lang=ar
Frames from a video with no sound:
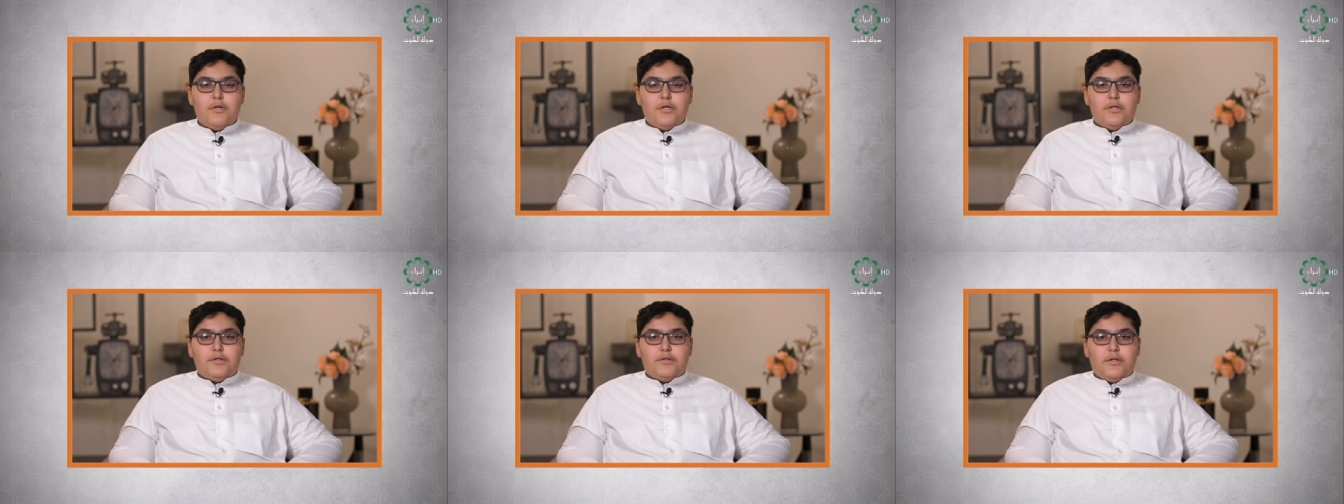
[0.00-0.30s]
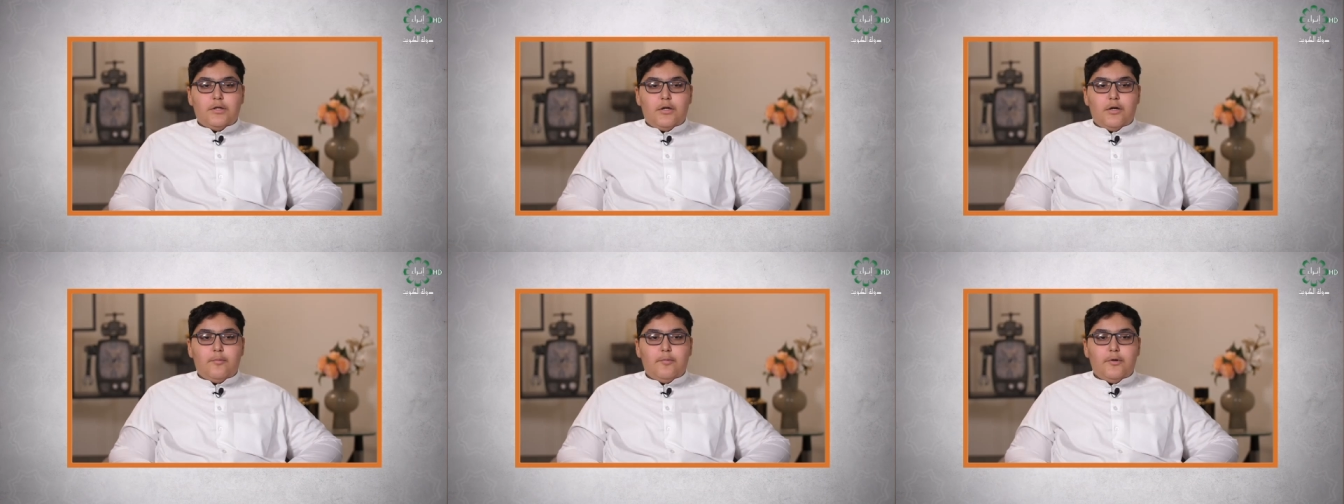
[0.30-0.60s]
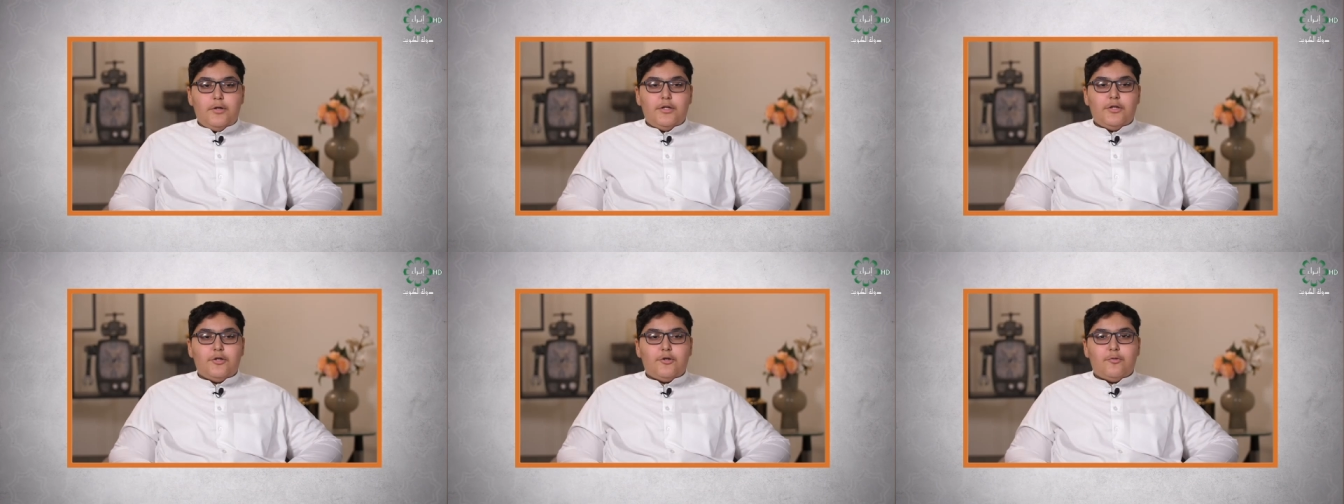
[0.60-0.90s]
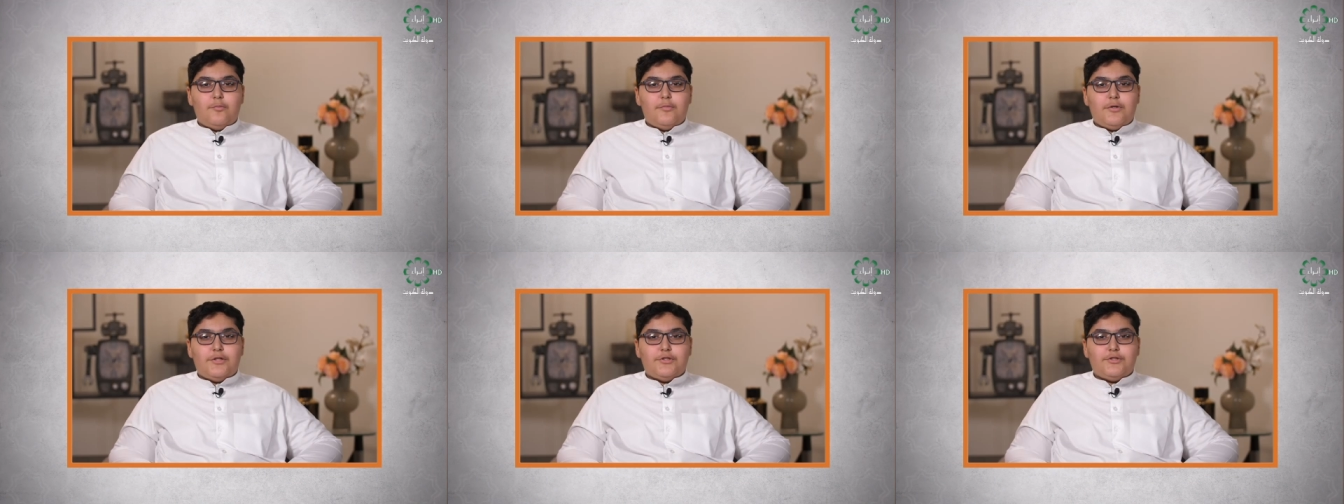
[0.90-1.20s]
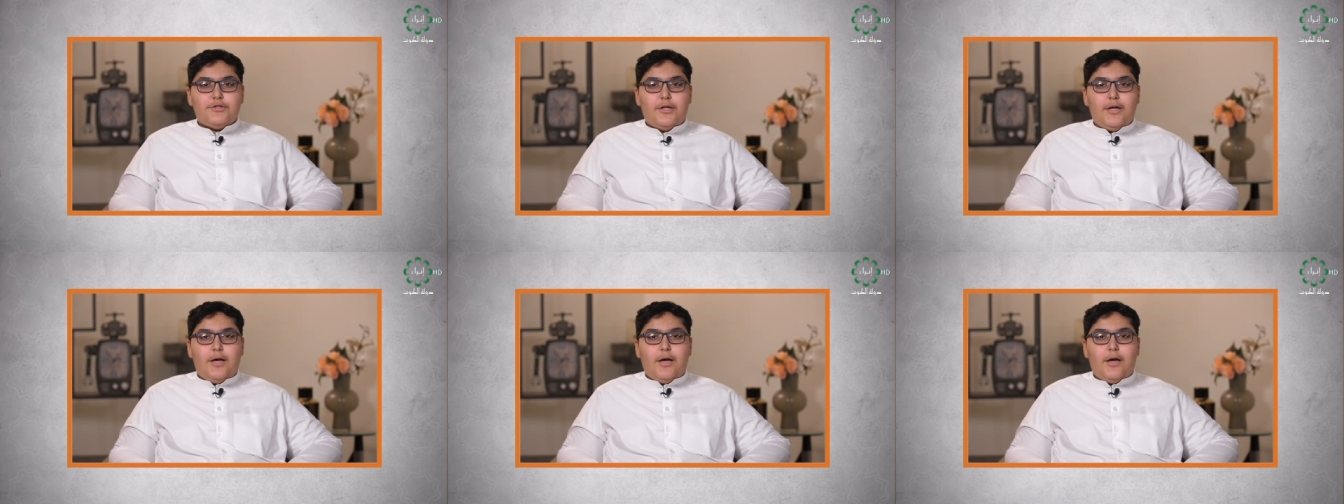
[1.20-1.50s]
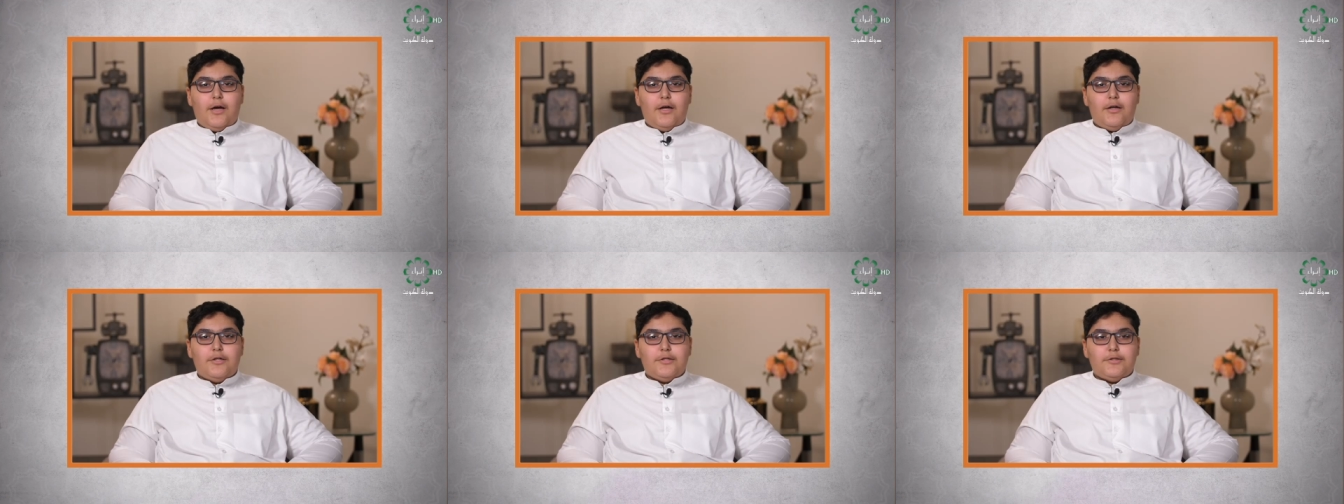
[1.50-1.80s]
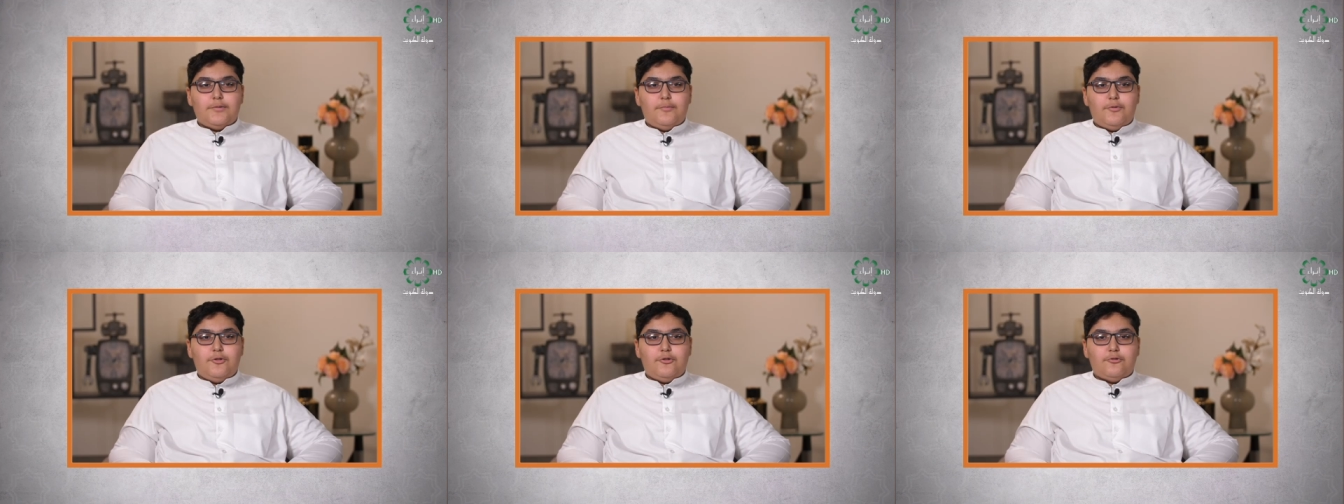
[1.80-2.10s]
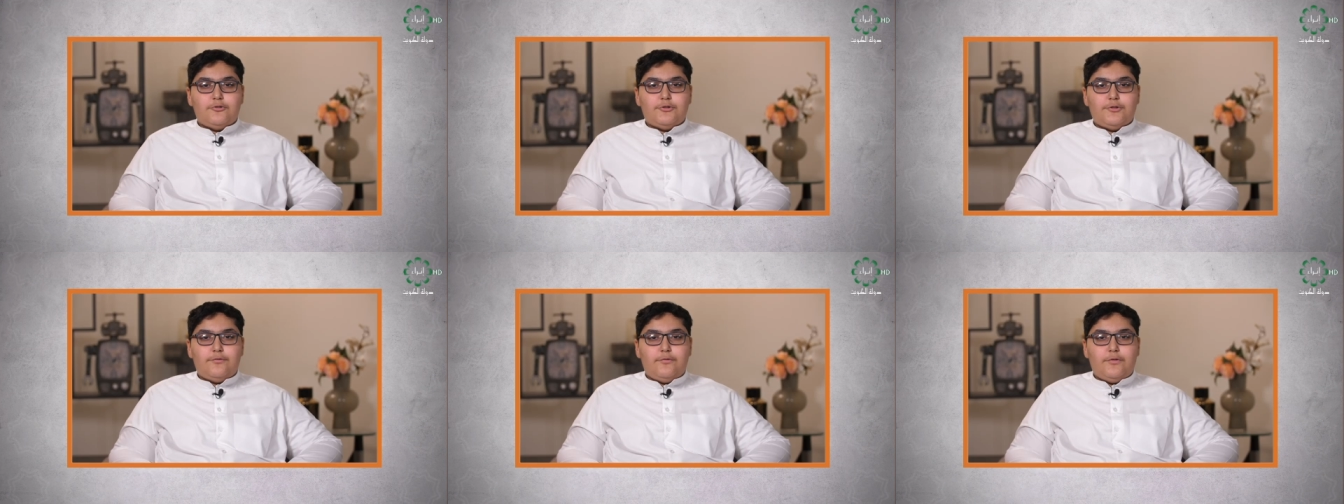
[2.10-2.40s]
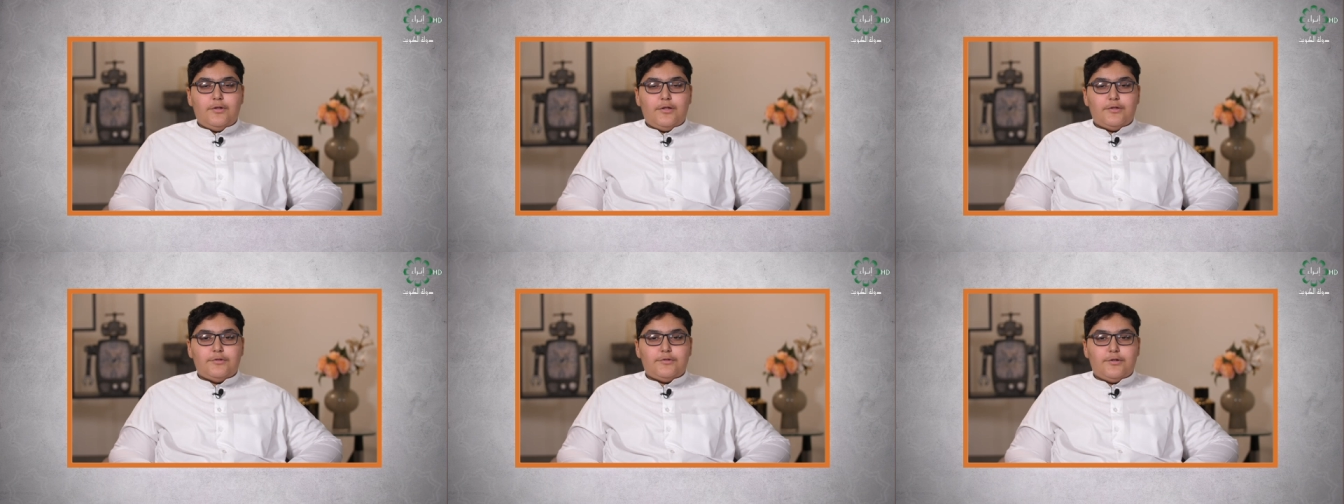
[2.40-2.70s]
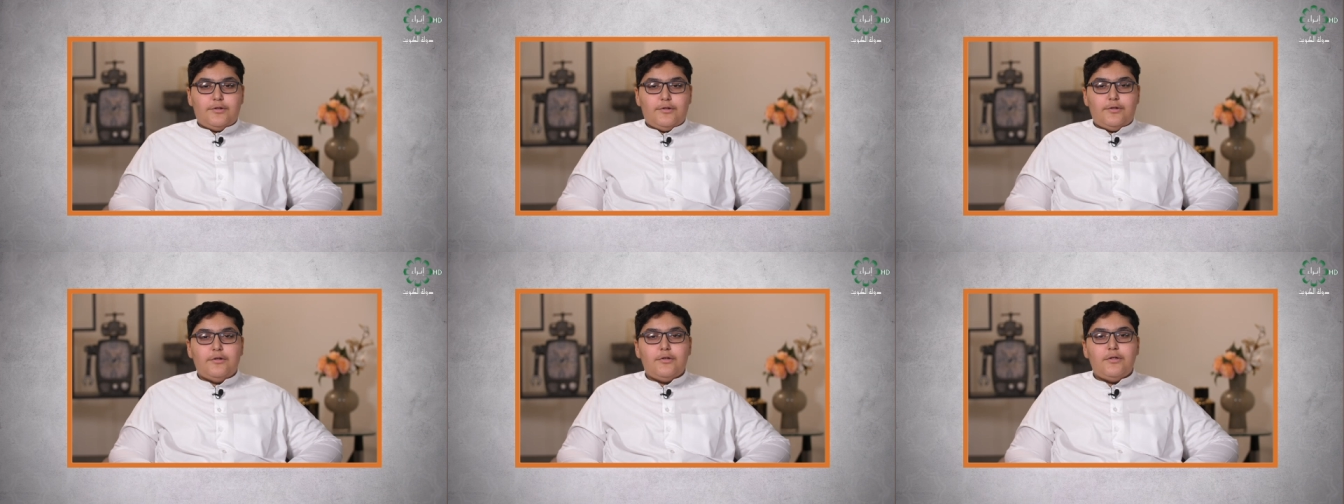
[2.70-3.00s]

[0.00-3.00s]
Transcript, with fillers: السلام عليكم يا شيخ أنا اسمي يوسف ناصر